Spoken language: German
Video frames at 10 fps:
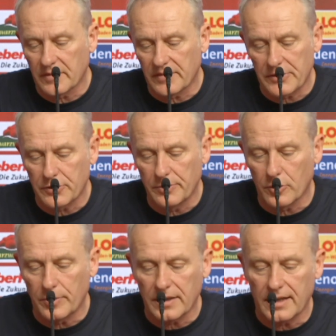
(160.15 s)
was für eine
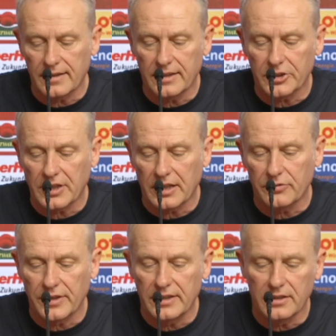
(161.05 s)
Propaganda da
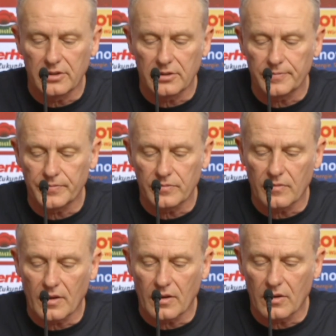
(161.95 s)
stattfindet
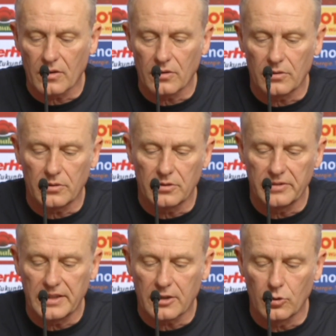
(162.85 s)

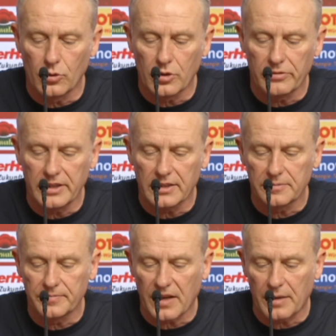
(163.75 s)
und wie da gelogen wird.